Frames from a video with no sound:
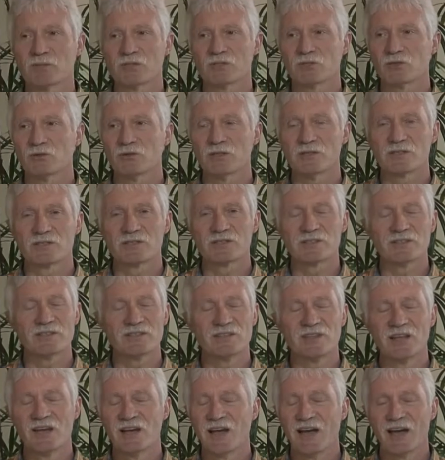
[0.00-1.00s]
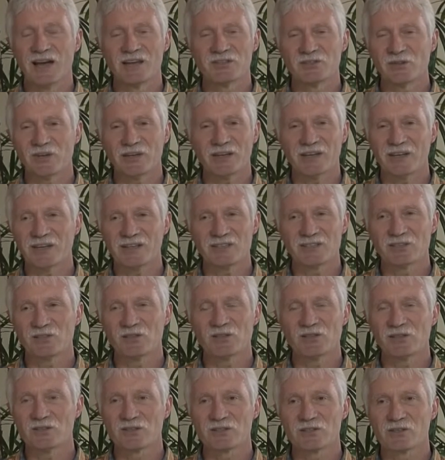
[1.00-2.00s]
mit Solisten. Also ein ganz
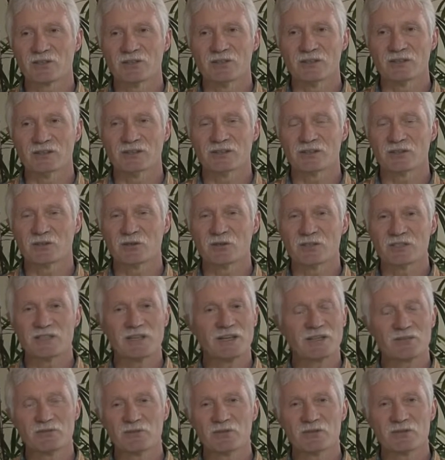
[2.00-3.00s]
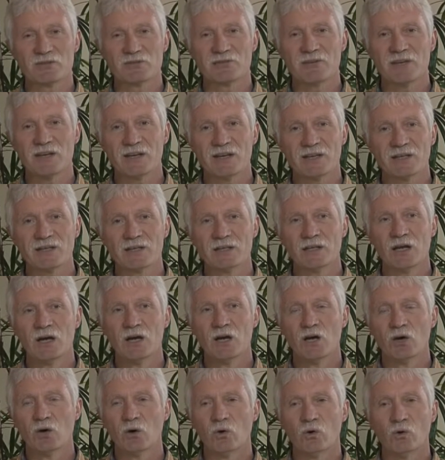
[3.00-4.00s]
tolles äh, Konzert wird es werden.
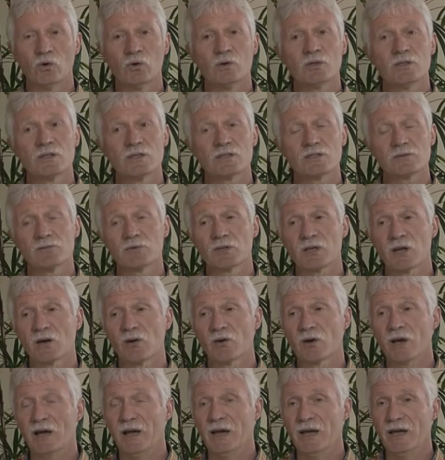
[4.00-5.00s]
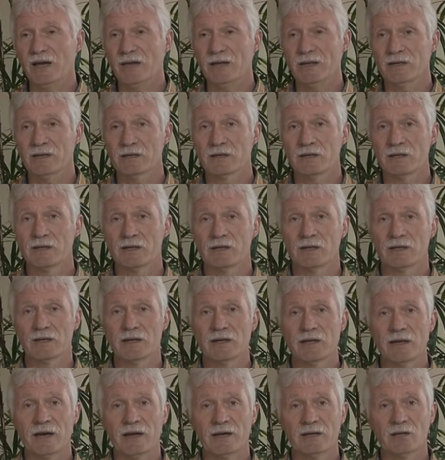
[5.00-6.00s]
Und es wird auch ein,
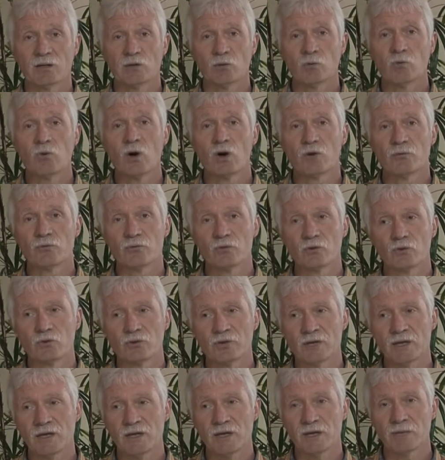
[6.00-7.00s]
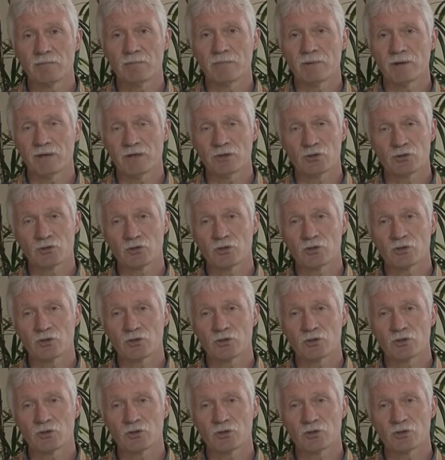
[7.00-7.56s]
eine Uraufführung geben, ein